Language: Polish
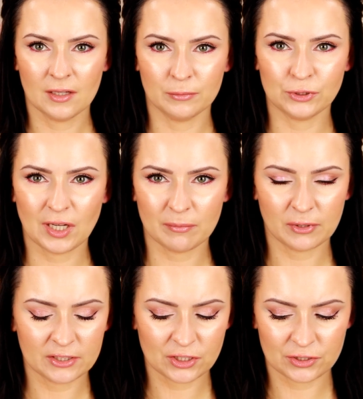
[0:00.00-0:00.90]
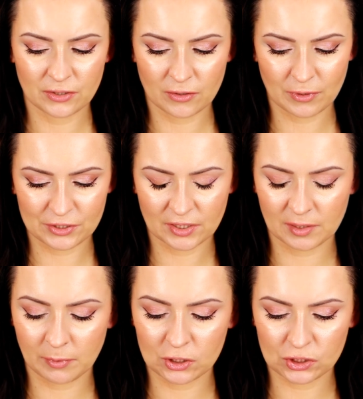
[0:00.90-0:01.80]
Musiałam polecieć do
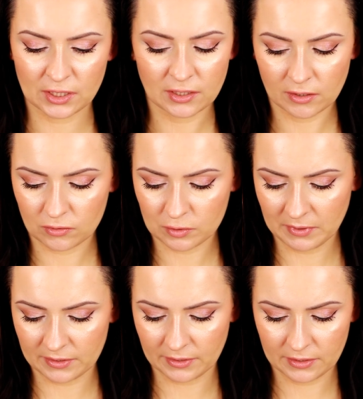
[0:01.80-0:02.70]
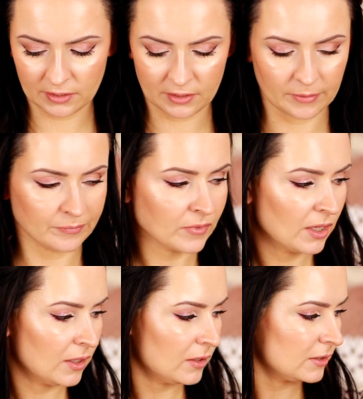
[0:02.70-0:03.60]
łazienki po jeszcze jeden kosmetyk
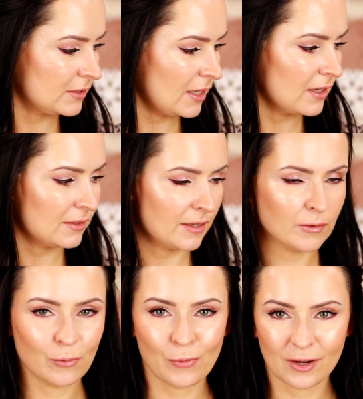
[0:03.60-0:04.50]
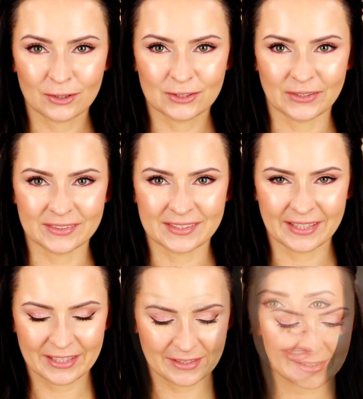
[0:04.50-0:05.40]
z serii tej
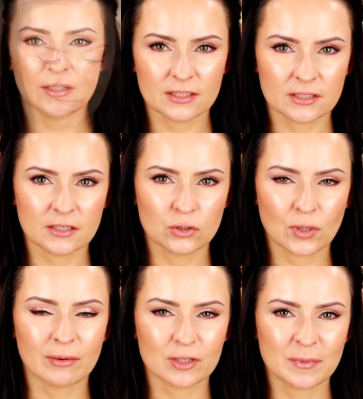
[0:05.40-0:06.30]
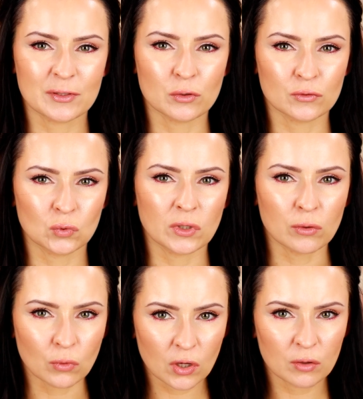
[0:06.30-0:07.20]
łagodzącej. Tak. ja teraz e, szukam kosmetyków, które
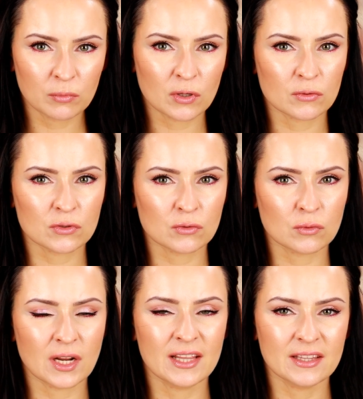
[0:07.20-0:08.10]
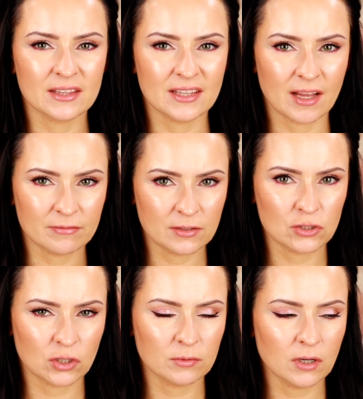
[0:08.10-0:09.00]
ukoją moją skórę,
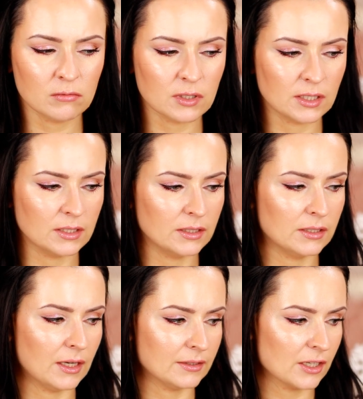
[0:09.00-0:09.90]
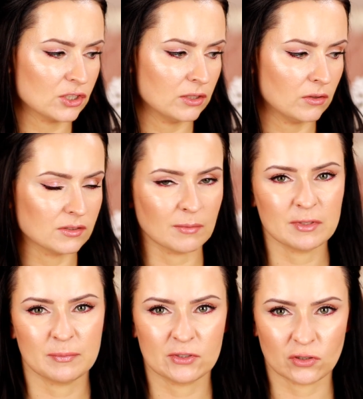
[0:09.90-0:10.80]
nawilżą ją, e, a także no,
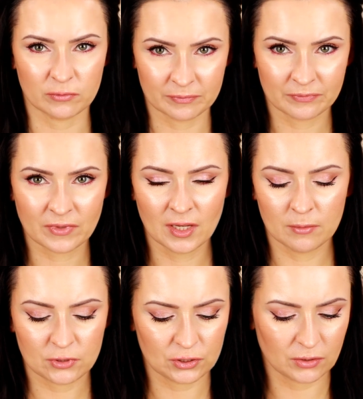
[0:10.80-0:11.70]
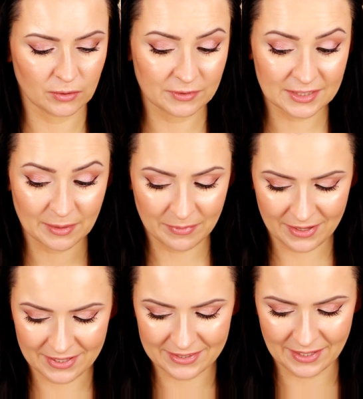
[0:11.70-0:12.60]
zabezpieczą przed środowiskiem
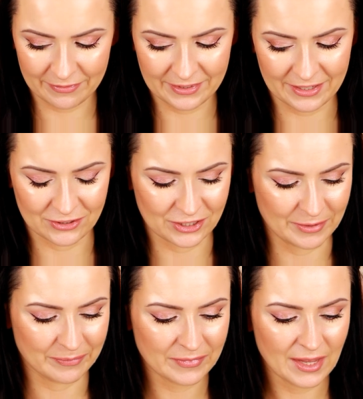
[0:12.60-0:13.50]
zewnętrznym.